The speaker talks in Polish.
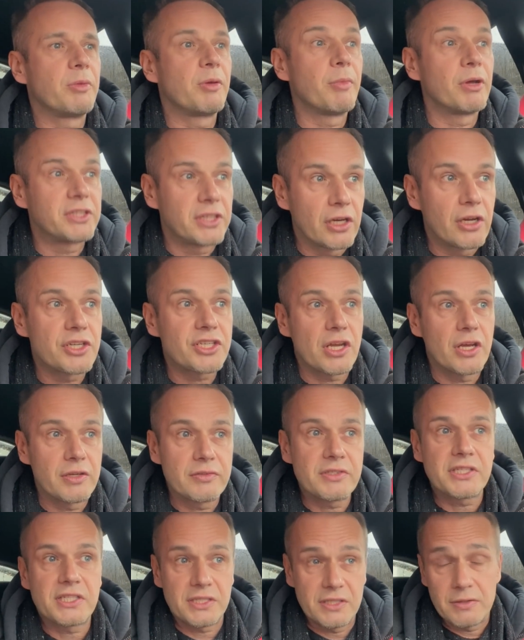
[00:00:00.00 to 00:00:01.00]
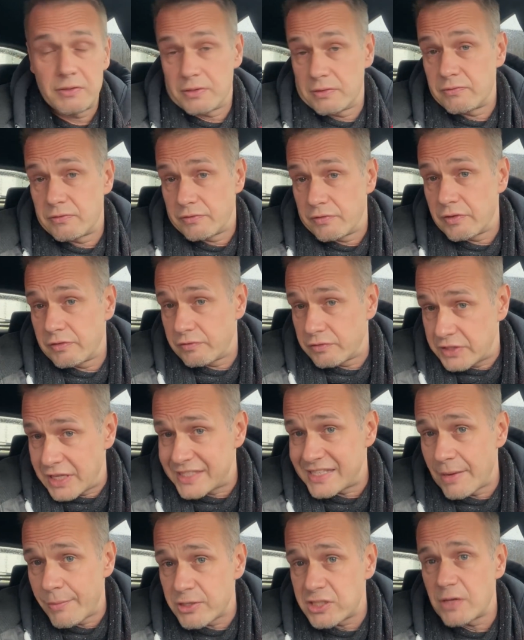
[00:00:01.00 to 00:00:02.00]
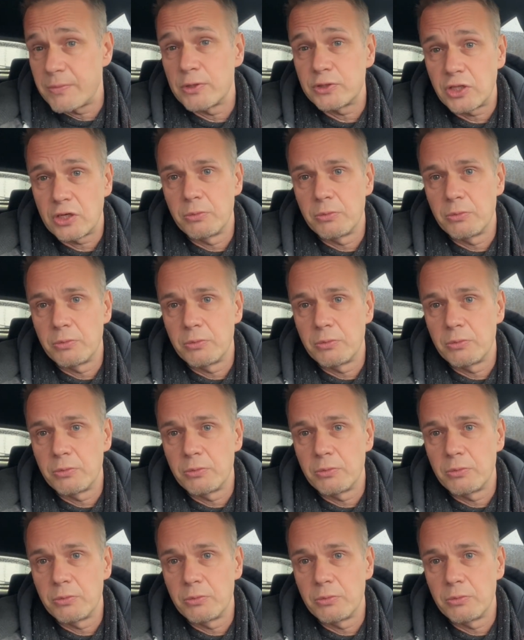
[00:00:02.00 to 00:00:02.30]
Mimo tego, że te same osoby,